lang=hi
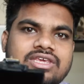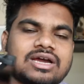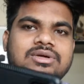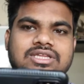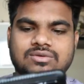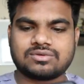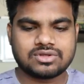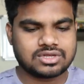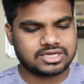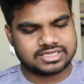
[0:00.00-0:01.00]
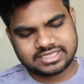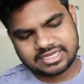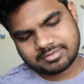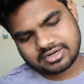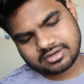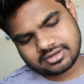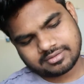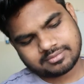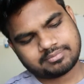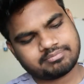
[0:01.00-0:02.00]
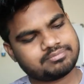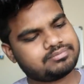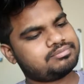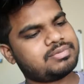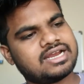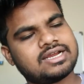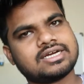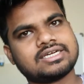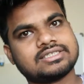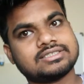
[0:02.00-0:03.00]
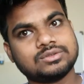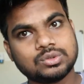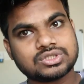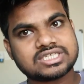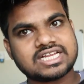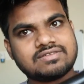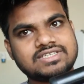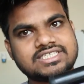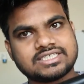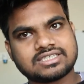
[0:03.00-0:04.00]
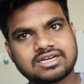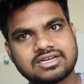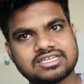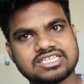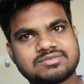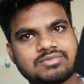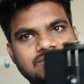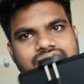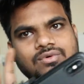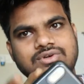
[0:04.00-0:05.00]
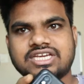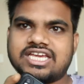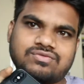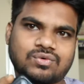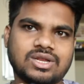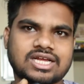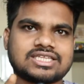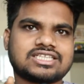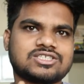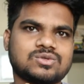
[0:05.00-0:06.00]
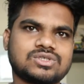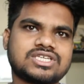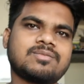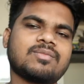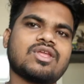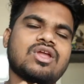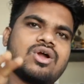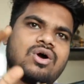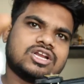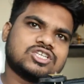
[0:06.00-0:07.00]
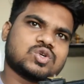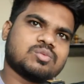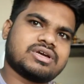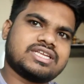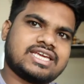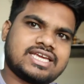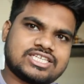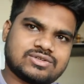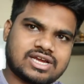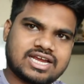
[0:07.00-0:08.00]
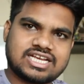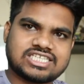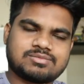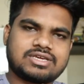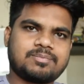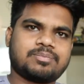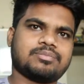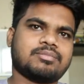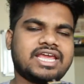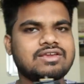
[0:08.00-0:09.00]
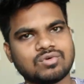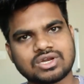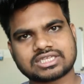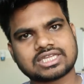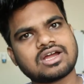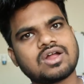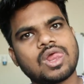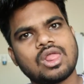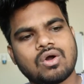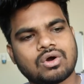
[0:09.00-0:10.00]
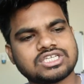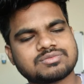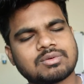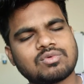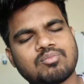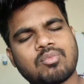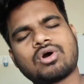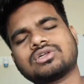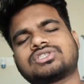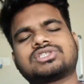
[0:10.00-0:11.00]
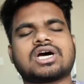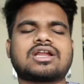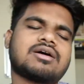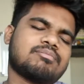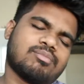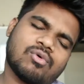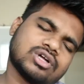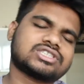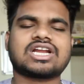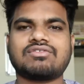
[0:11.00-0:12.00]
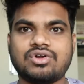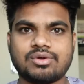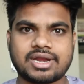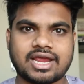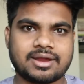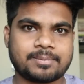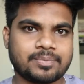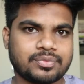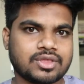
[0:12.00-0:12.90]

क्या बताऊं ये मेरा पहला दूसरा सेल्फी स्टिक था इसमें फ़ोन यही फ़ोन लगता था शुरू से और इसके ऊपर ये जो लगा है ना इसमें माइक वो लगता था और इसमें हम लोग बहुत सारा बहुत सारा वीडियो बनाया है